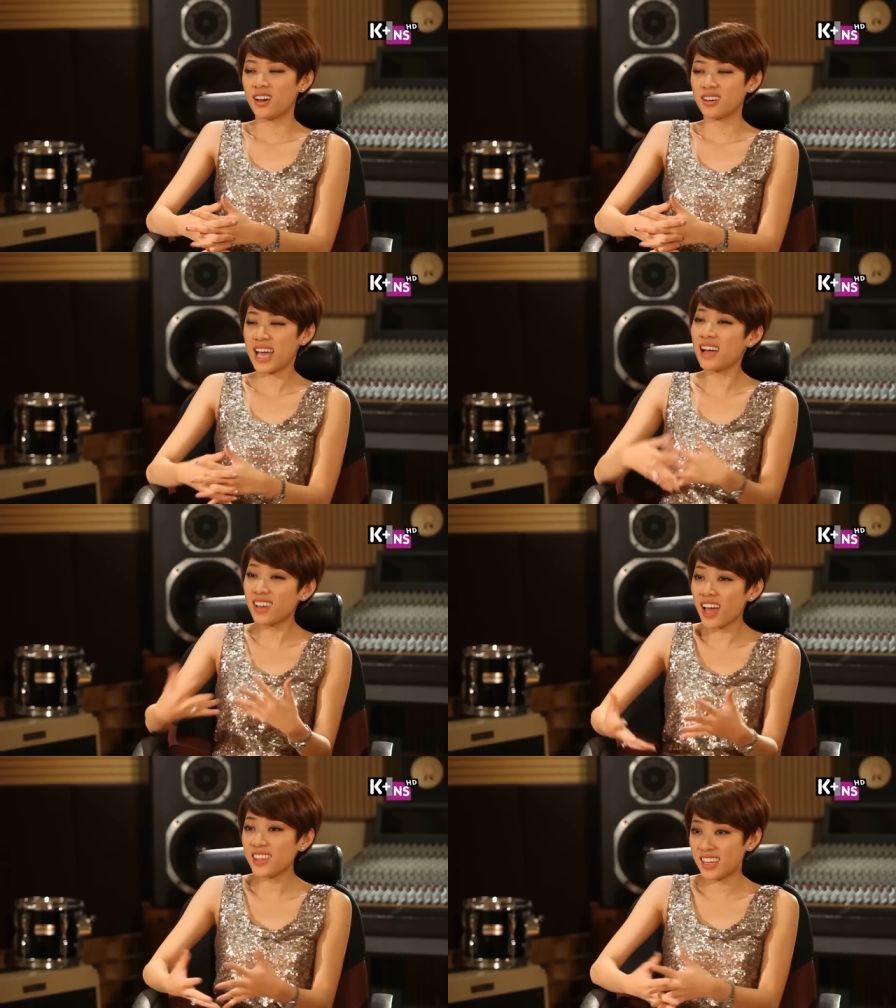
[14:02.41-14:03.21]
uh, gắn
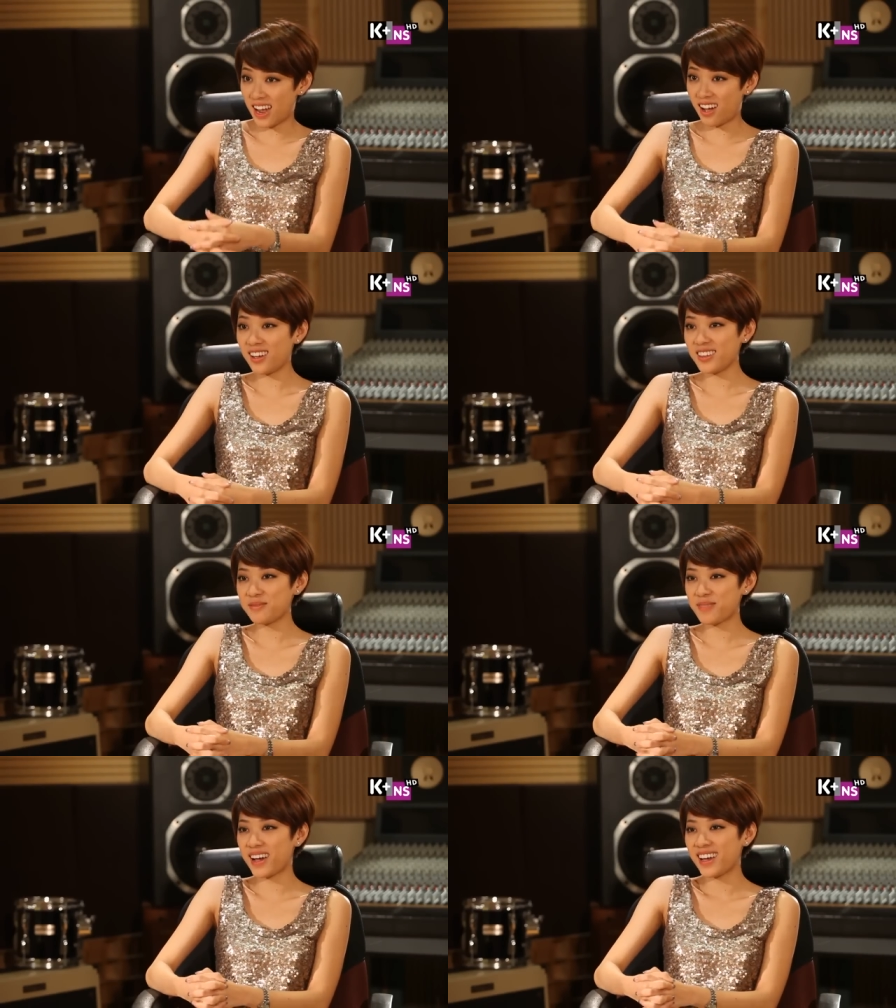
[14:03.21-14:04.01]
kết gì đó
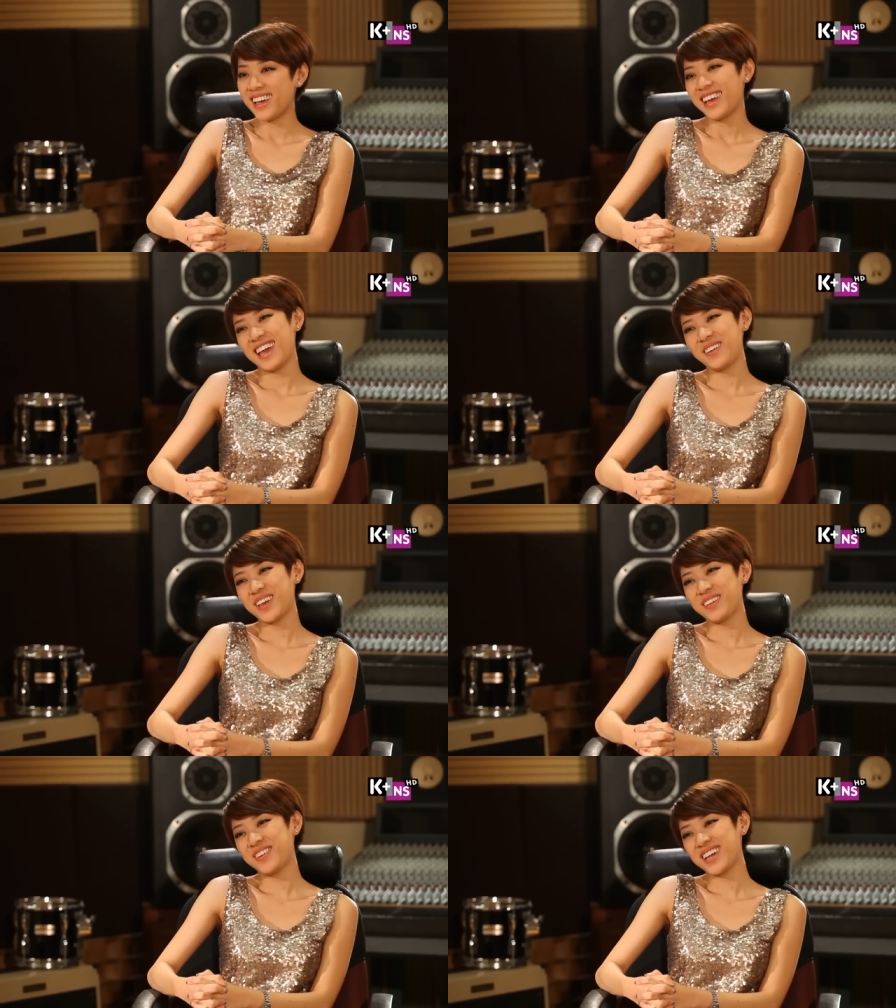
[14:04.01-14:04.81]
nhưng mà
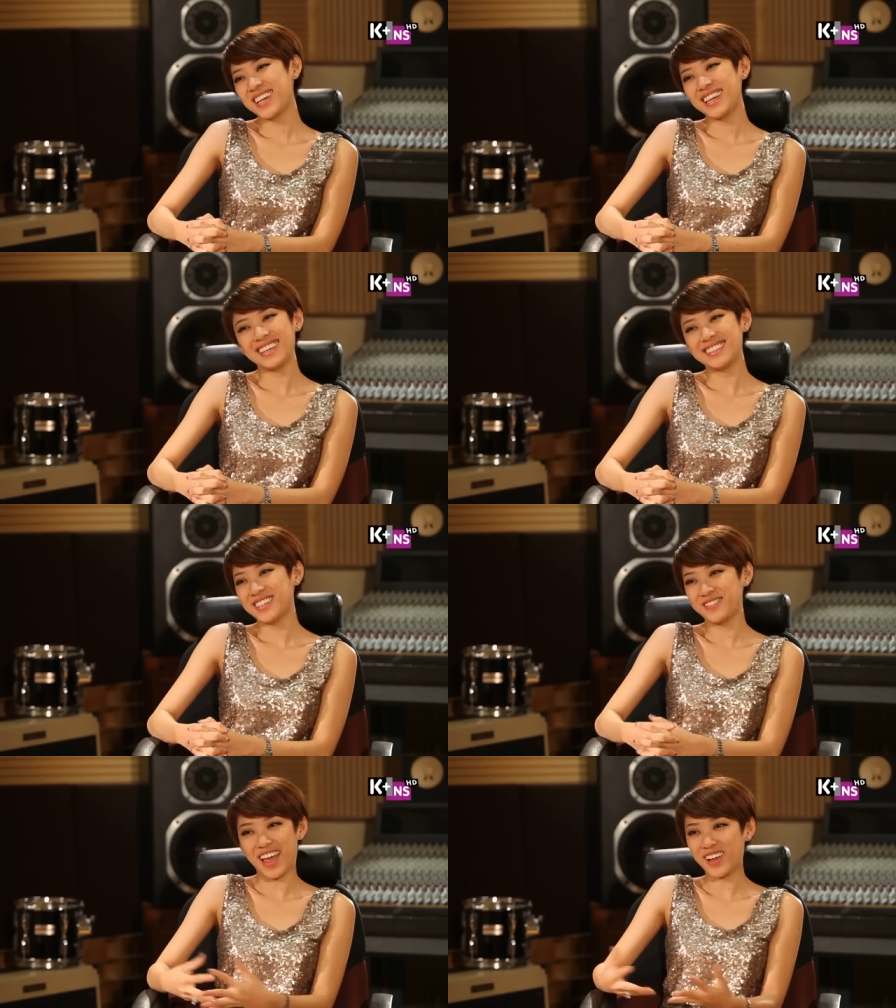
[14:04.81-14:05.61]
em nghĩ với cái
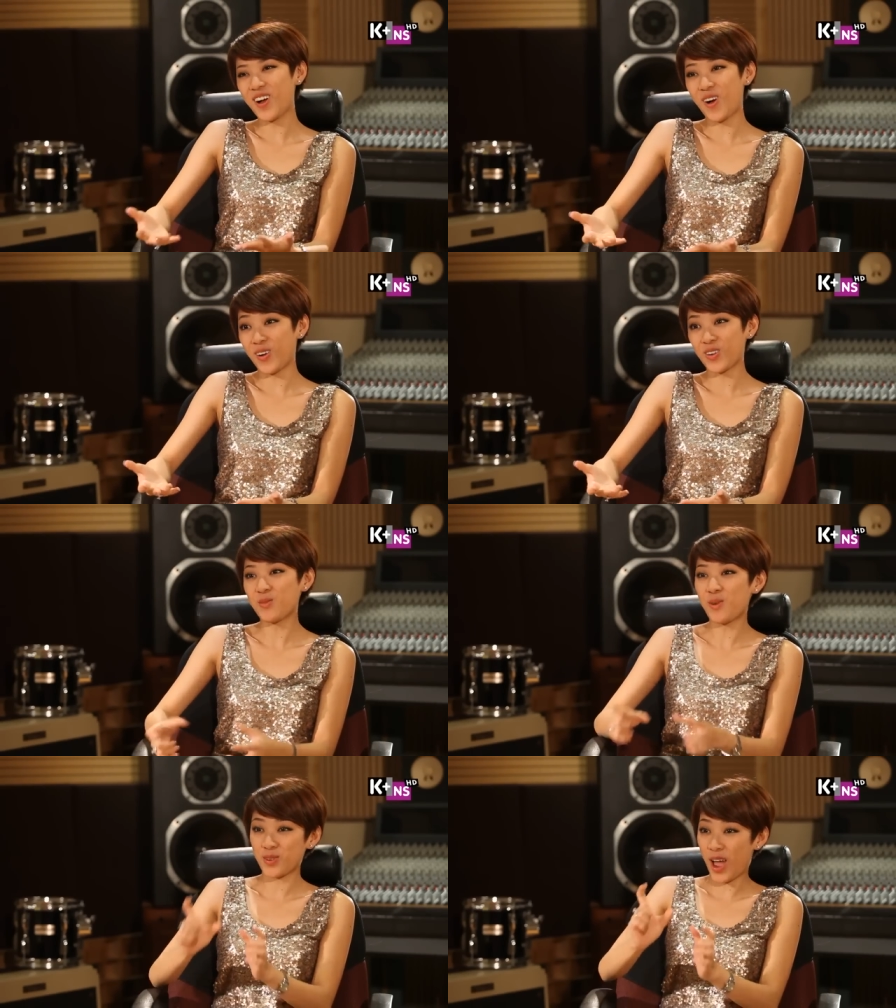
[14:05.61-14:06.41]
sự phản hồi
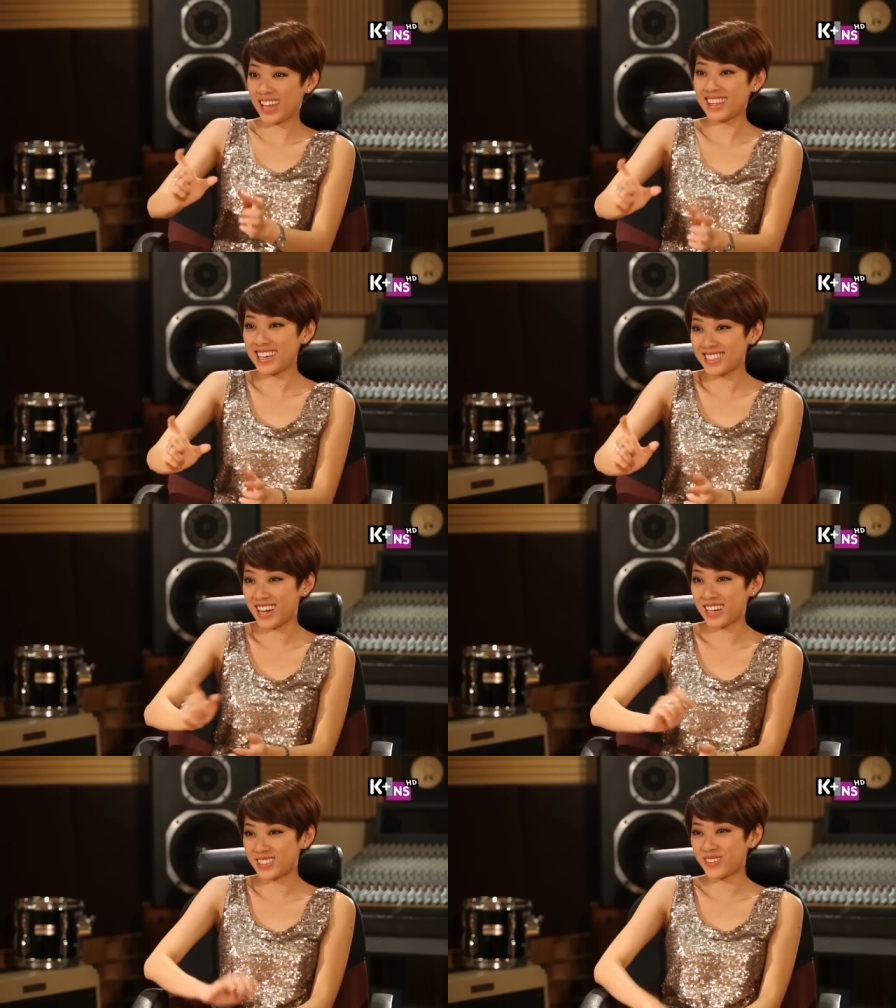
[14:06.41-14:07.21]
của một đoạn
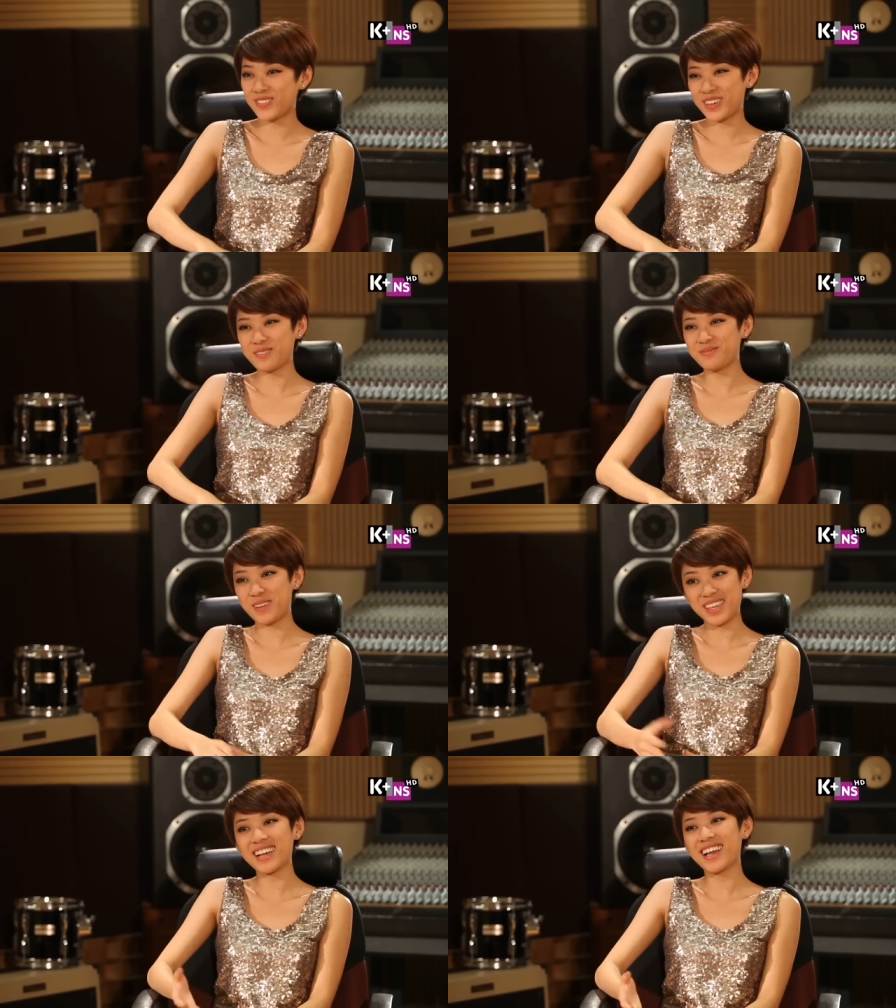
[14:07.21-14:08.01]
teaser trong
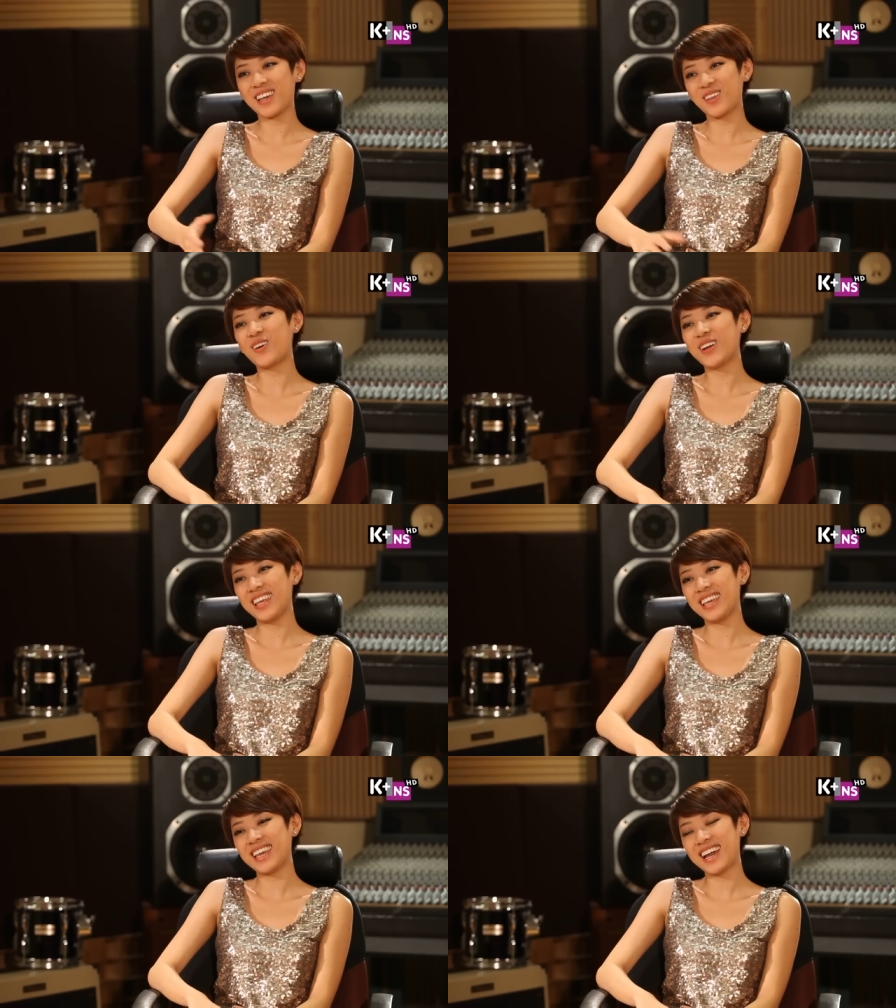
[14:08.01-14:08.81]
phim mỹ nhân kế thôi
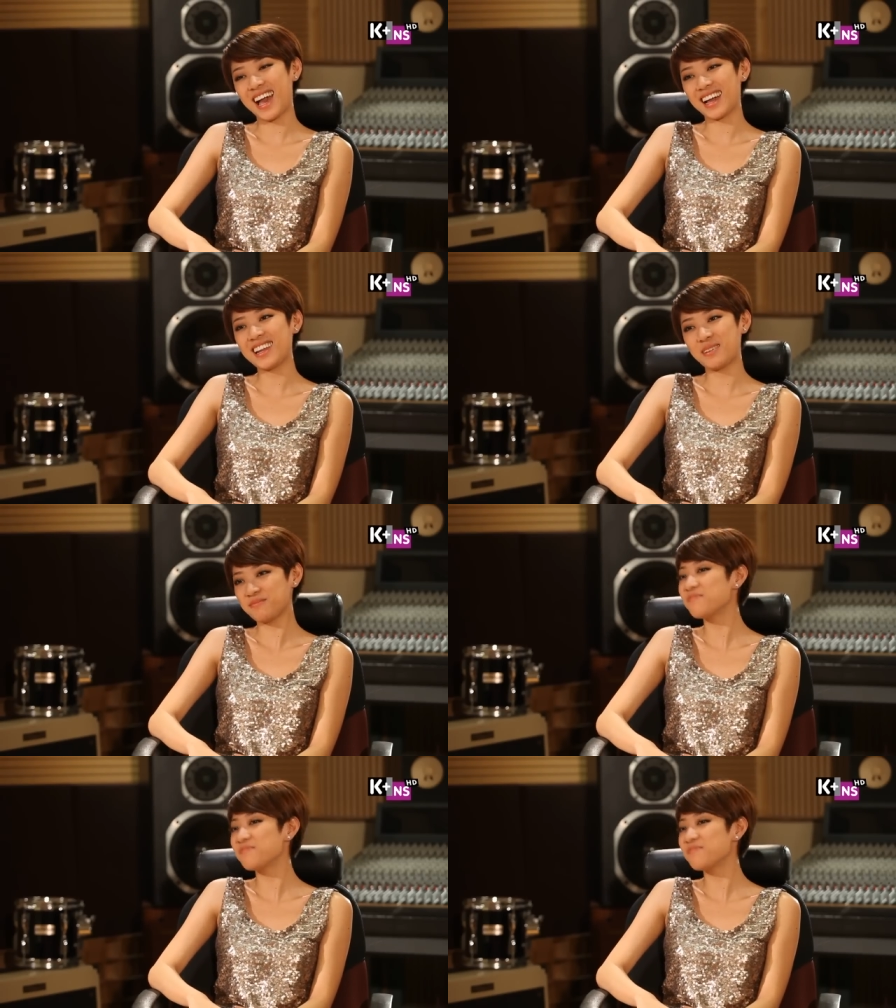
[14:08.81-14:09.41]
thì chắc hẳn là